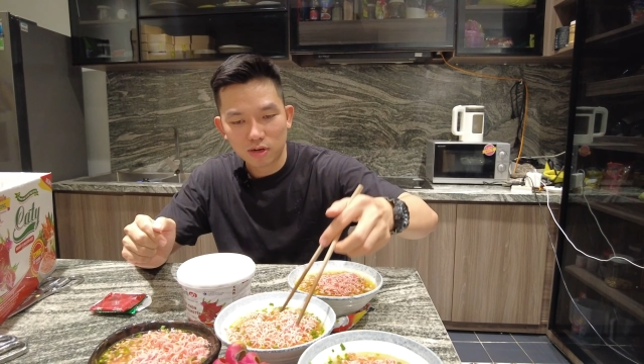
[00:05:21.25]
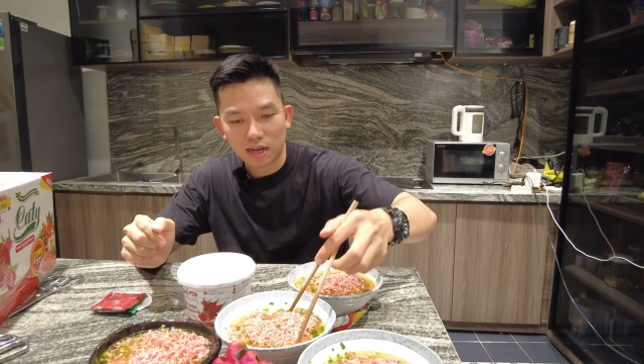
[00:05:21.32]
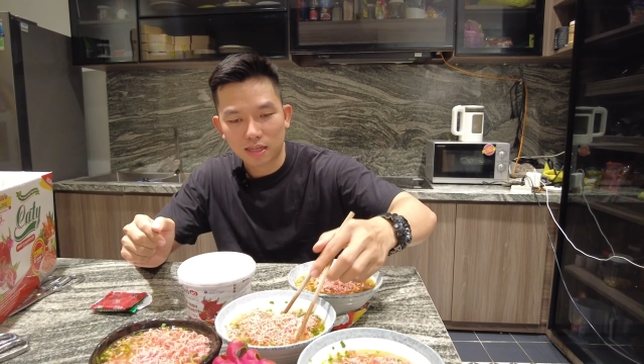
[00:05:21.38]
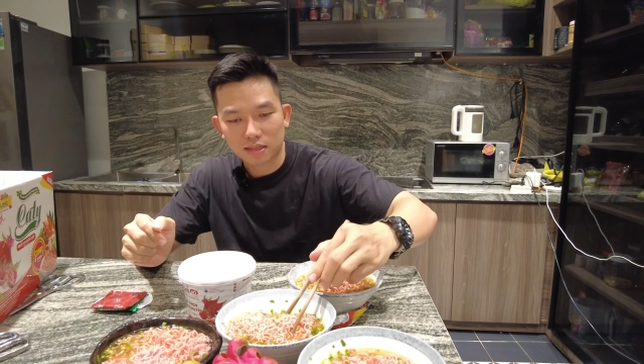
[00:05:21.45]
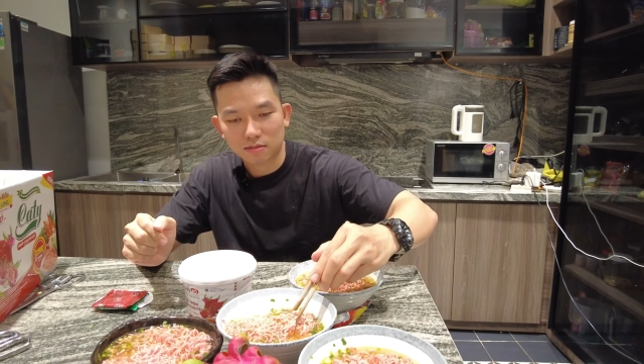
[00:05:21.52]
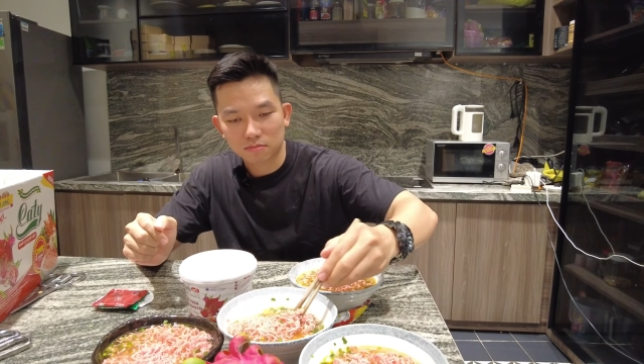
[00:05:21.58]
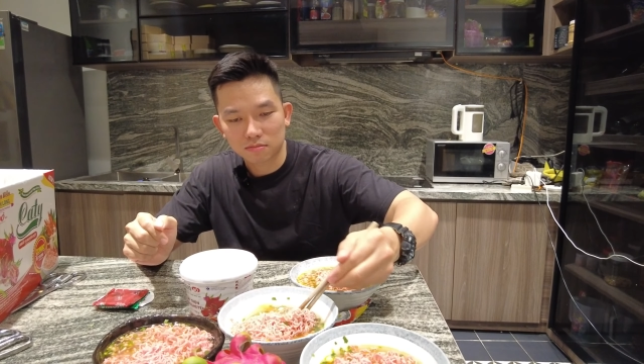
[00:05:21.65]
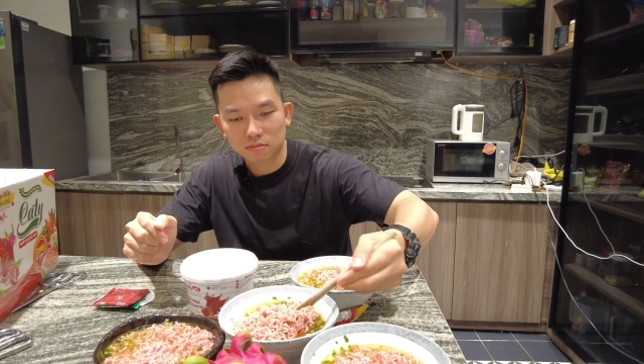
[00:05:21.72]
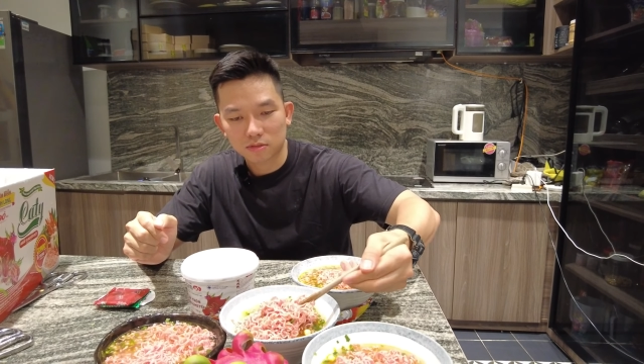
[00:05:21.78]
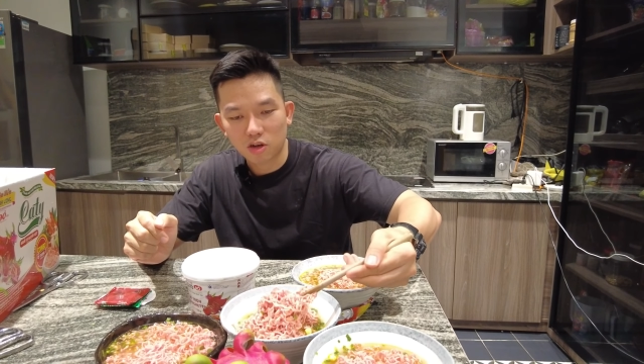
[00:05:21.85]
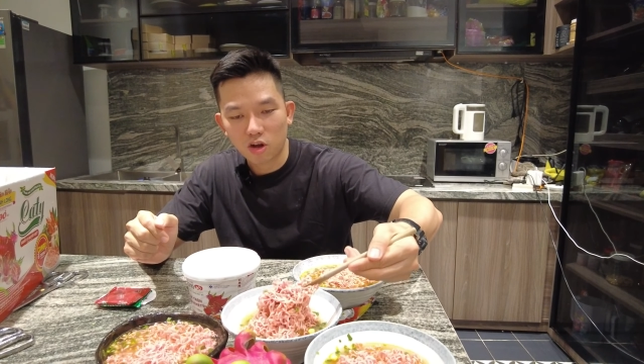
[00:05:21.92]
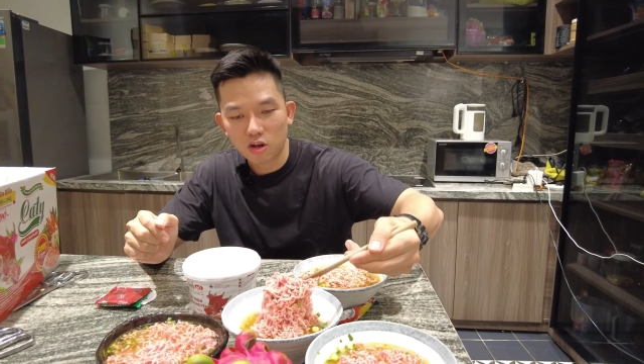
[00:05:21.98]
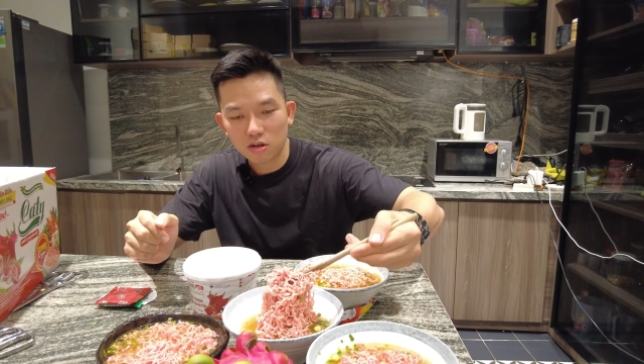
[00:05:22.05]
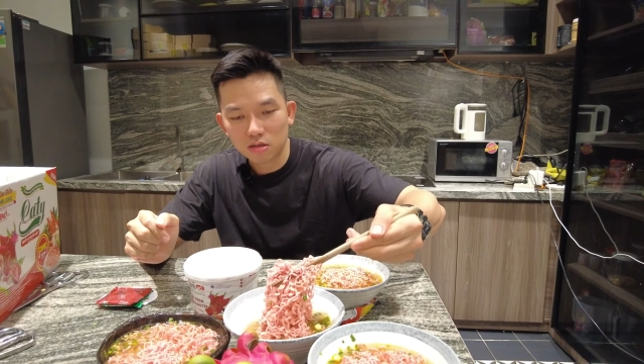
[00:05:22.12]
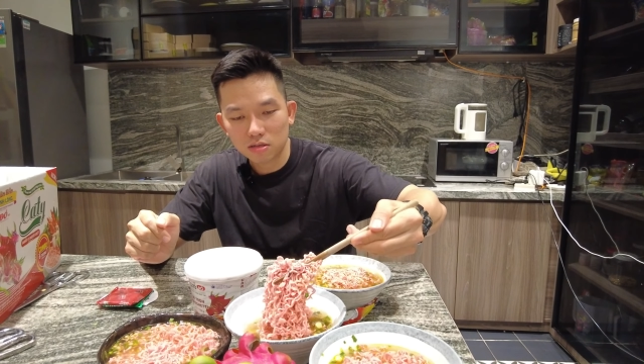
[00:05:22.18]
là
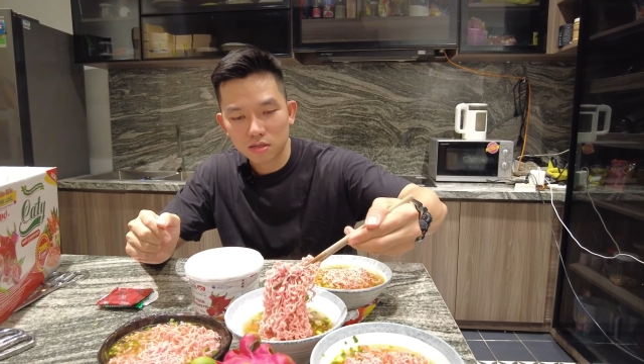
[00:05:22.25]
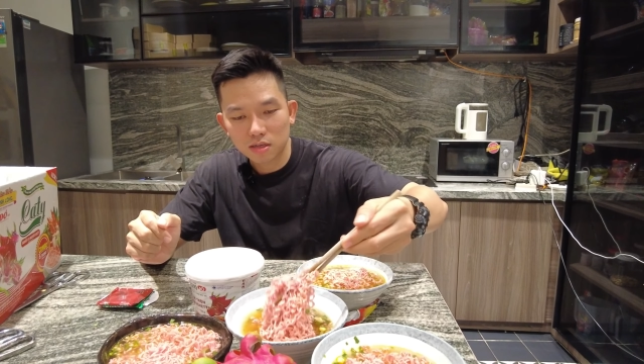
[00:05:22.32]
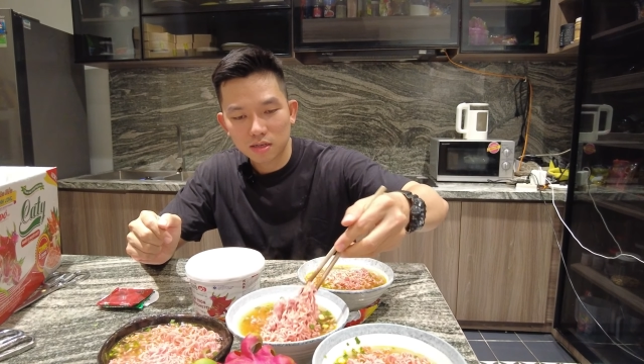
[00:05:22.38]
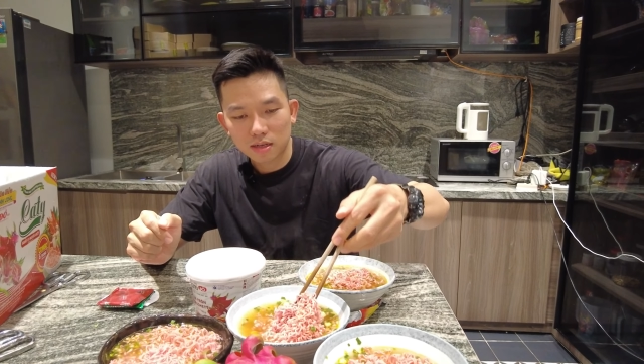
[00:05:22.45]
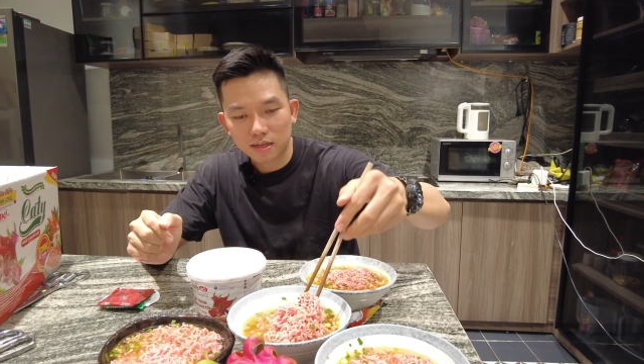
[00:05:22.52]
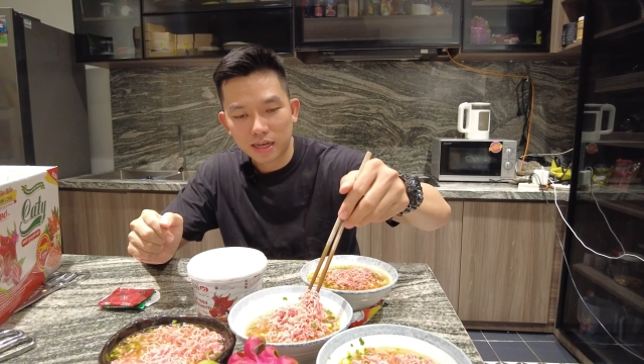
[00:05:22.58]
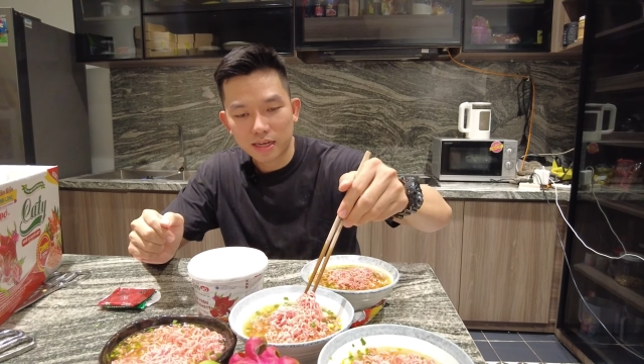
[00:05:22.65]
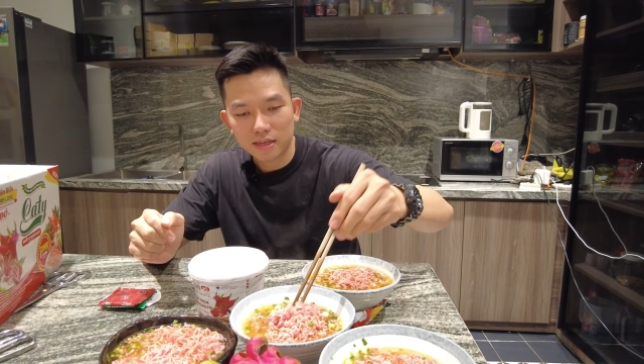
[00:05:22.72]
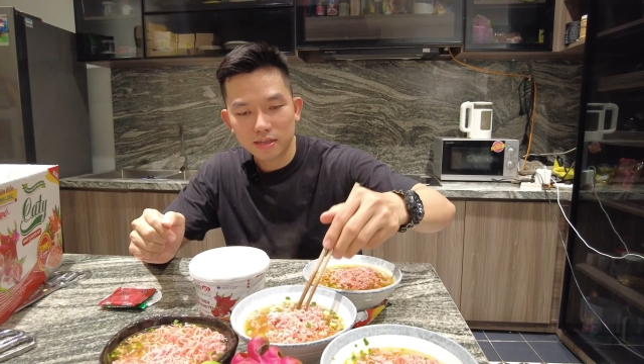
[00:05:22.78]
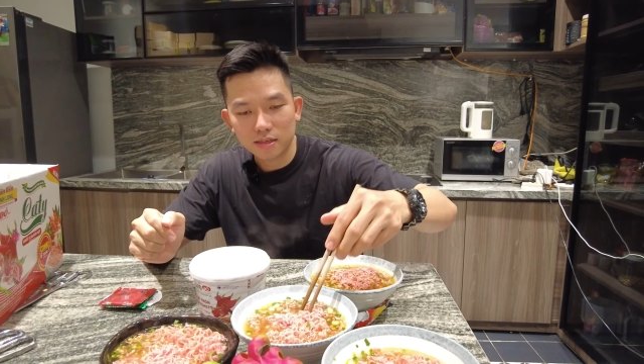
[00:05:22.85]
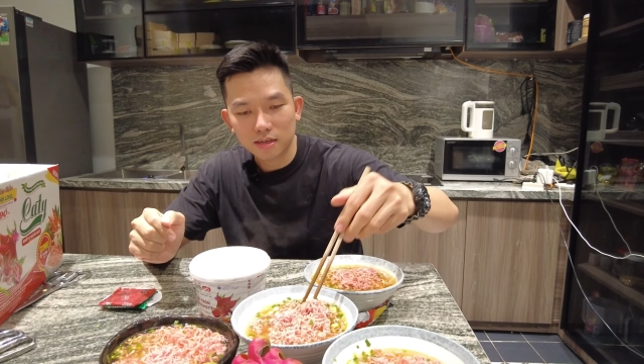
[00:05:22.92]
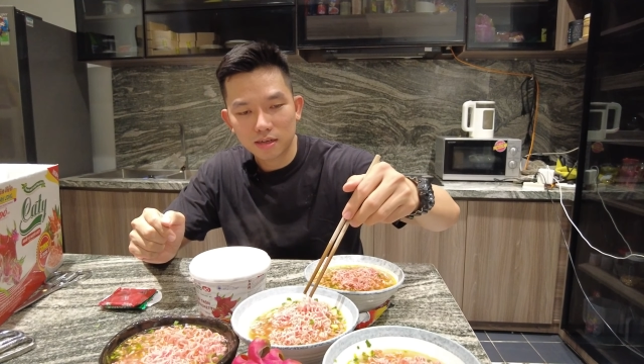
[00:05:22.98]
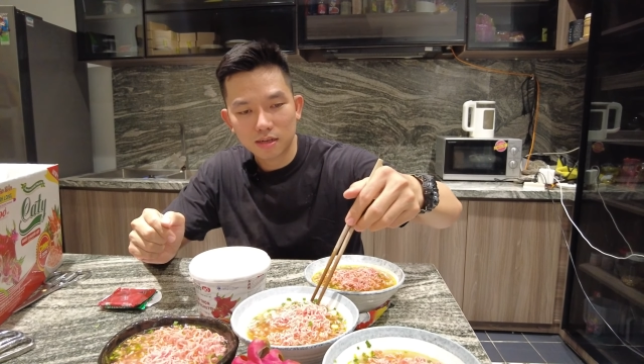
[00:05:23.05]
có cái